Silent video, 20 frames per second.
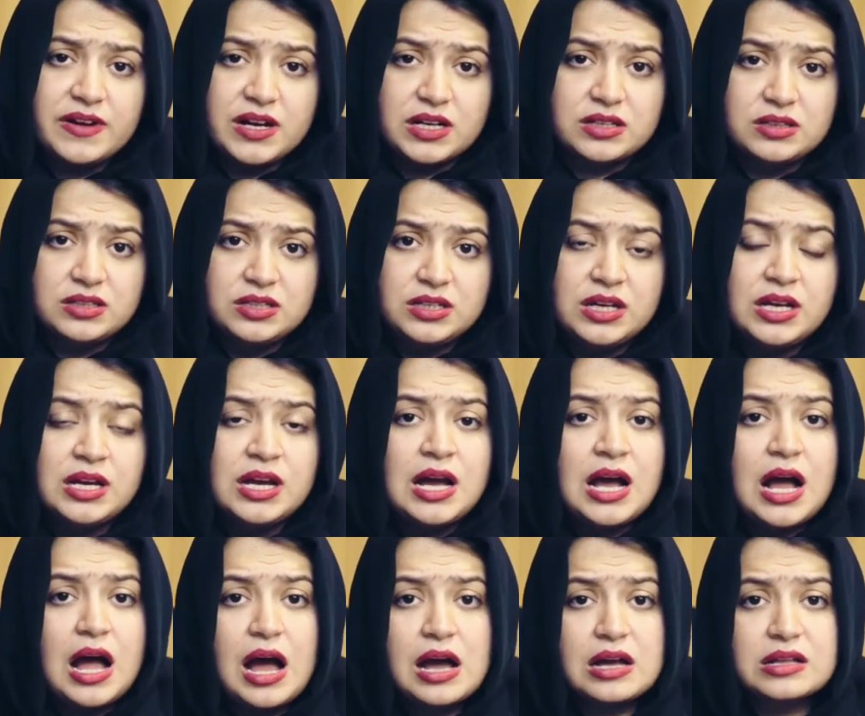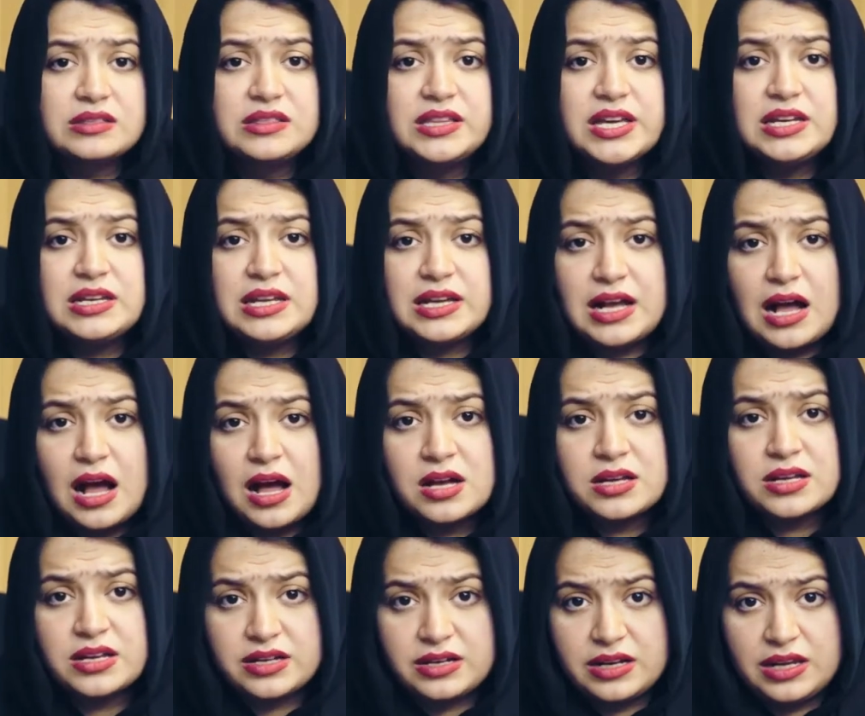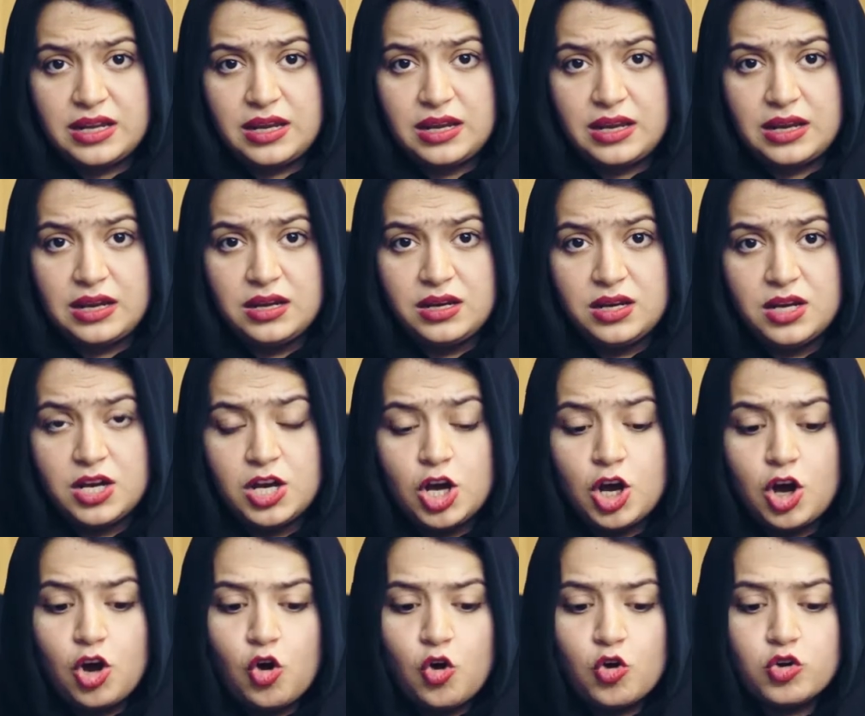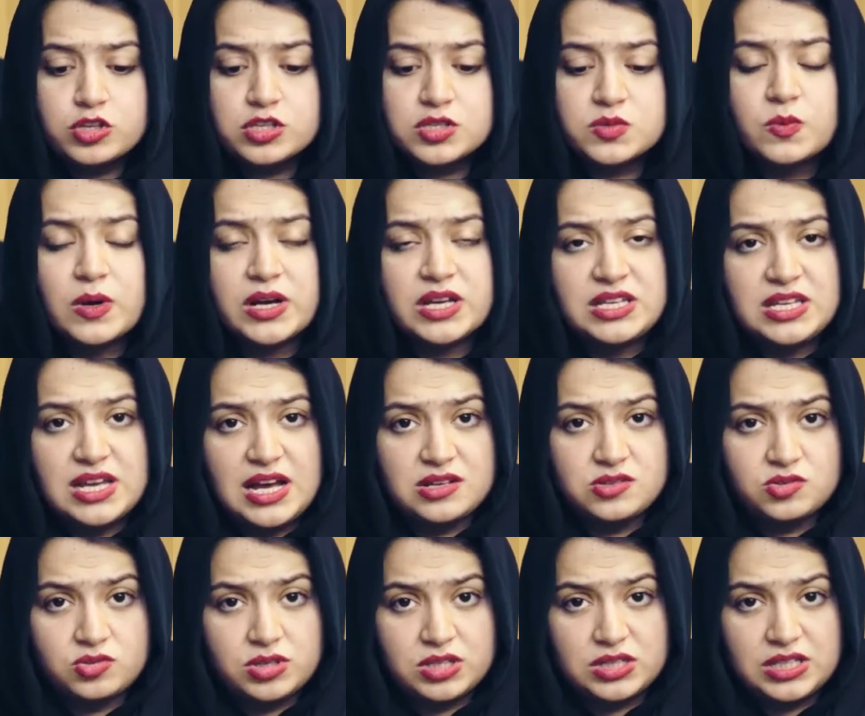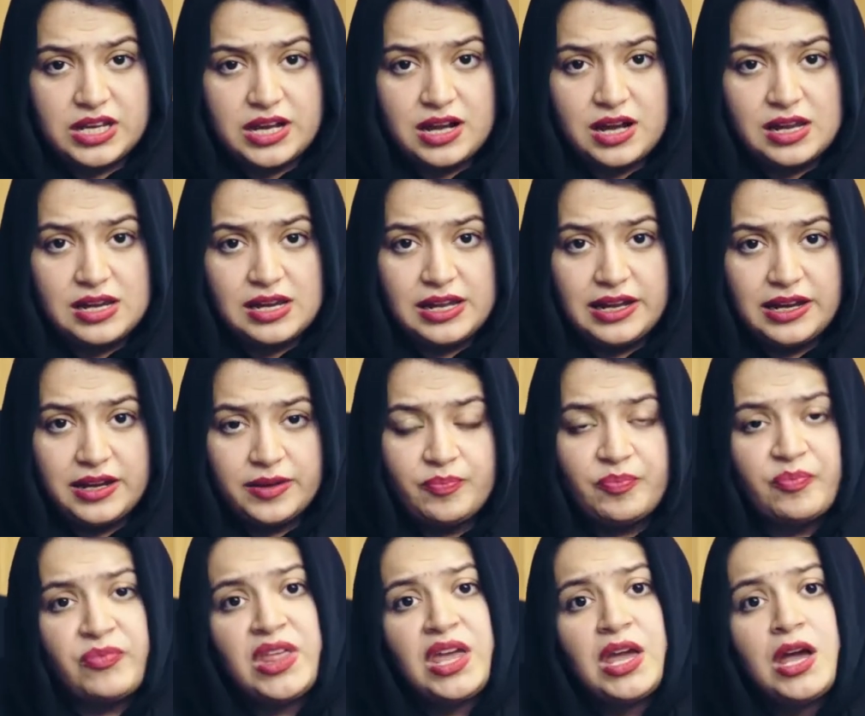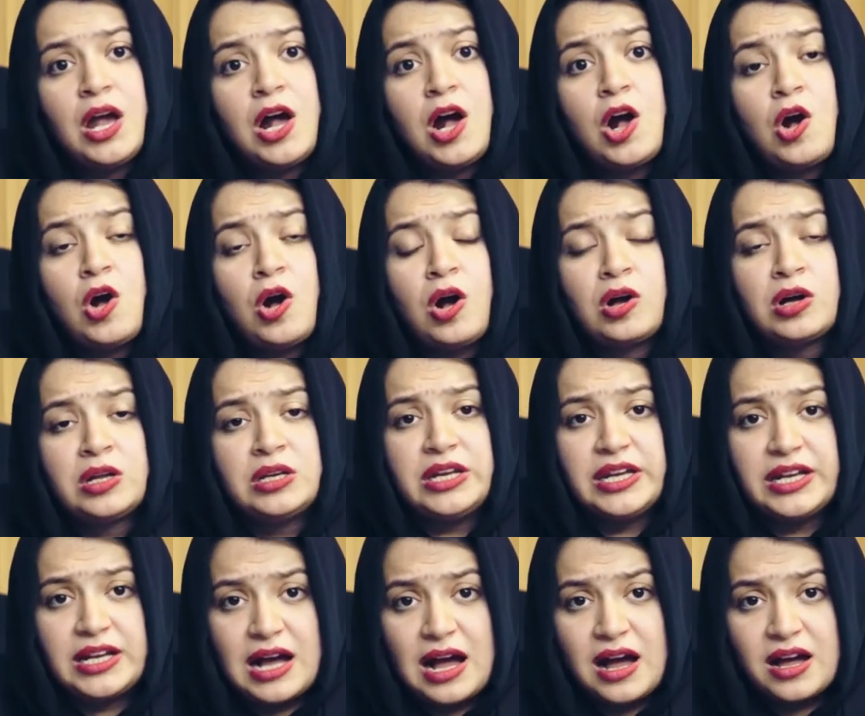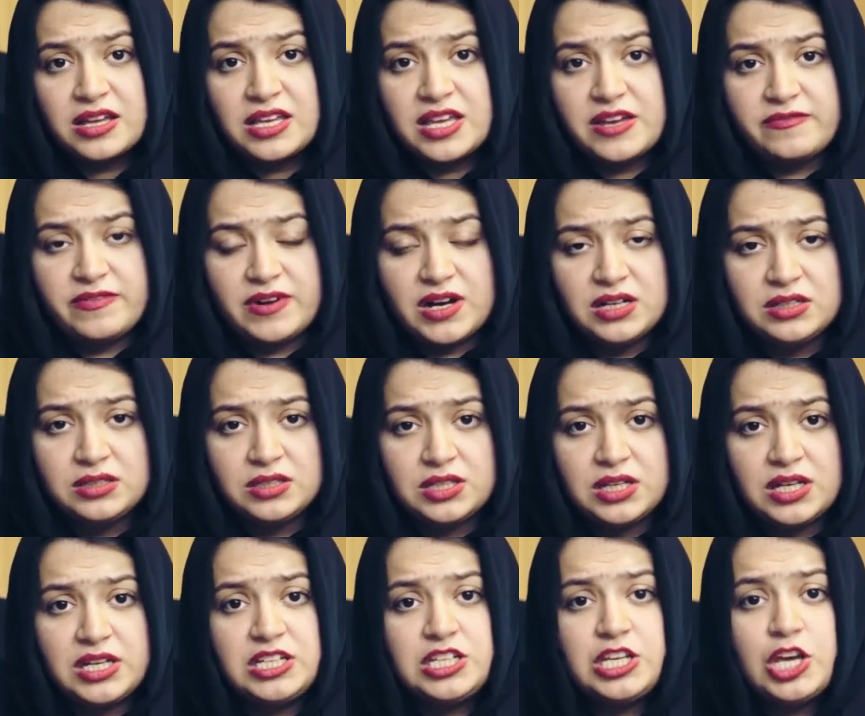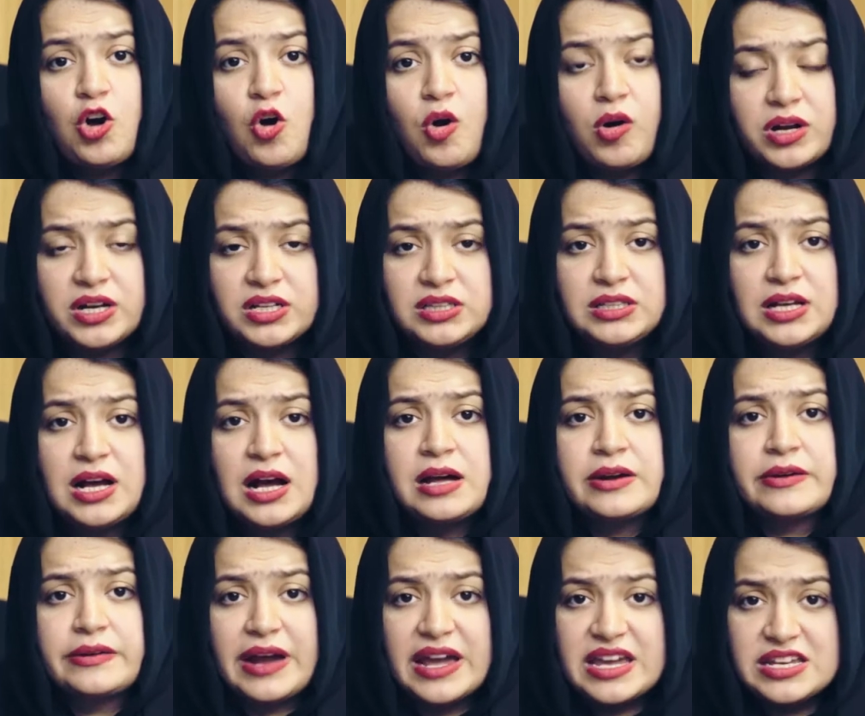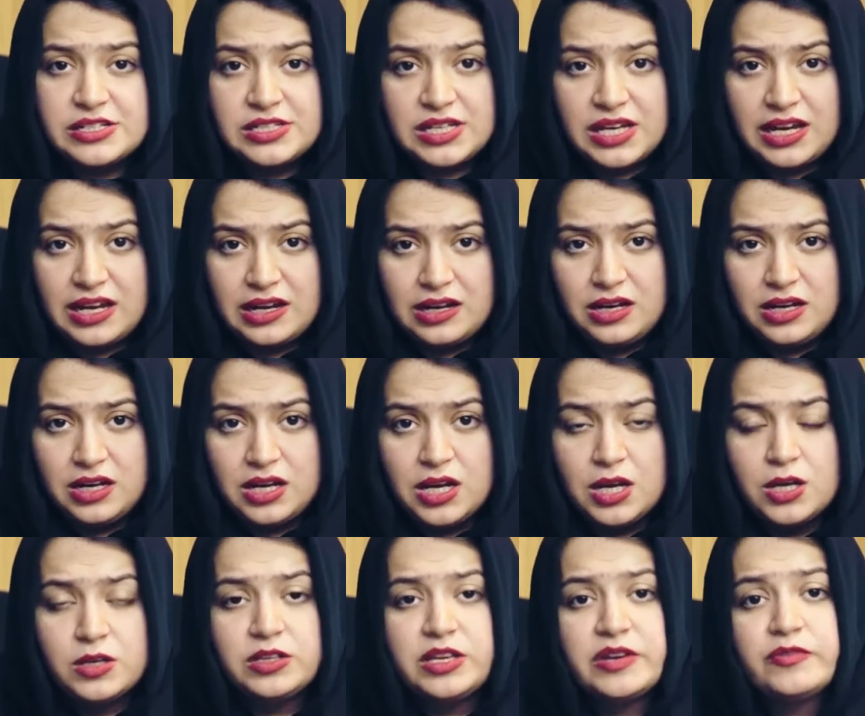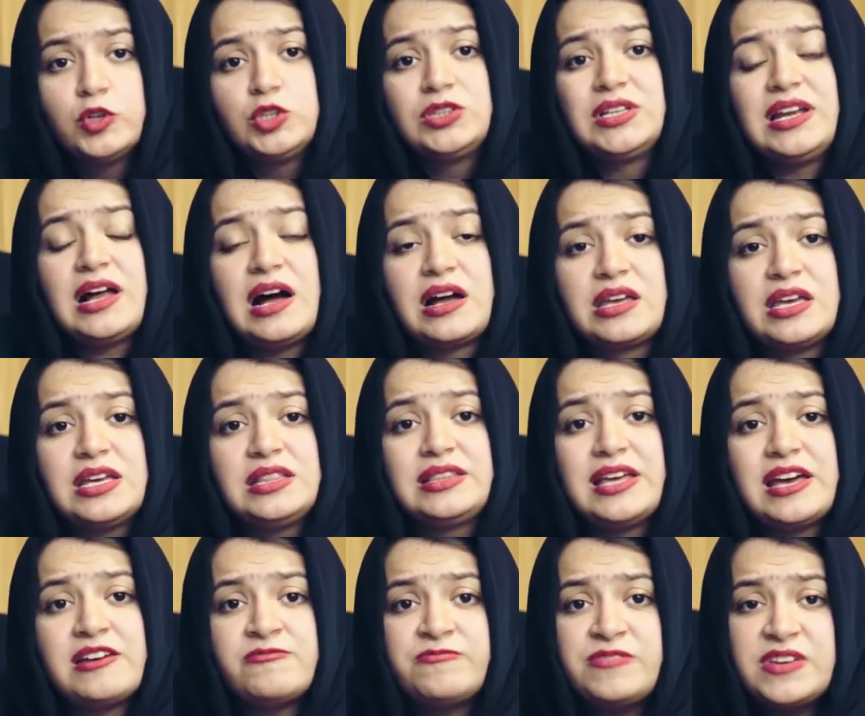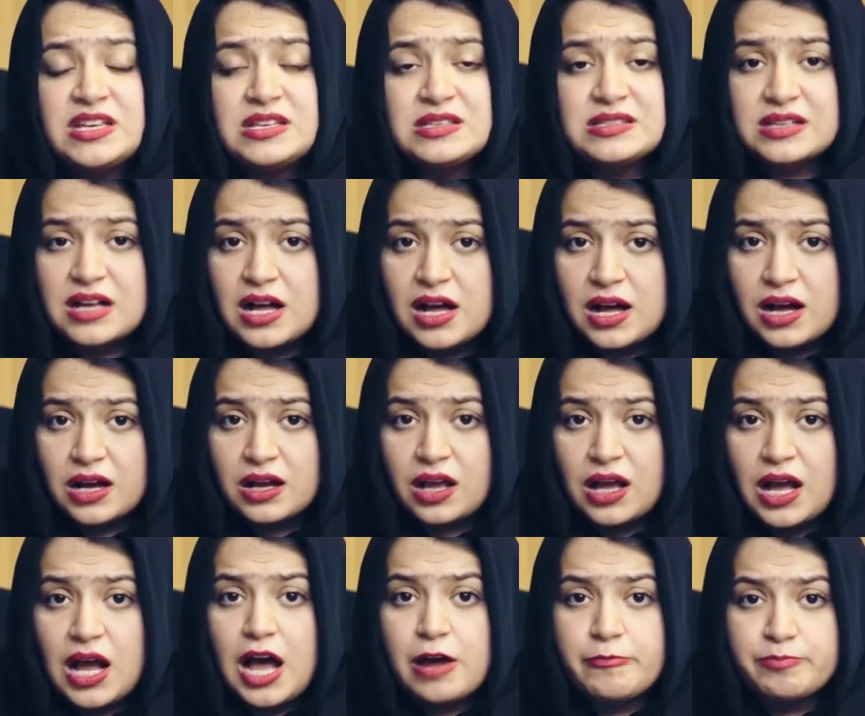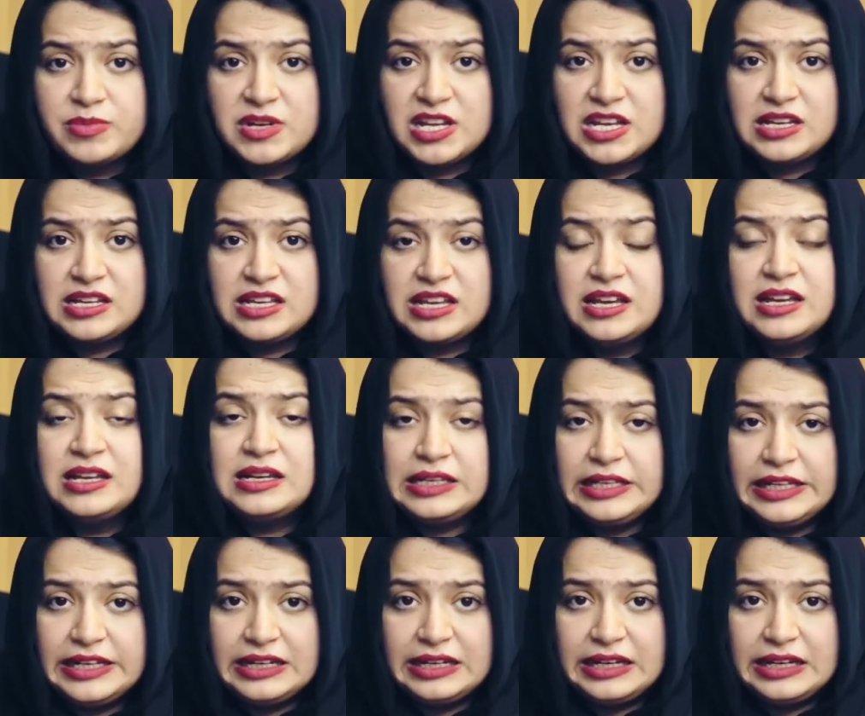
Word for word: वक्त अकद निकाह कर रहे हैं उस वक्त क्या सूरत हाल है निकाह के वक्त ये औरत का राइट है कि वो तलाक़ तहफ़ीज़ का हक़ अपने लिए ले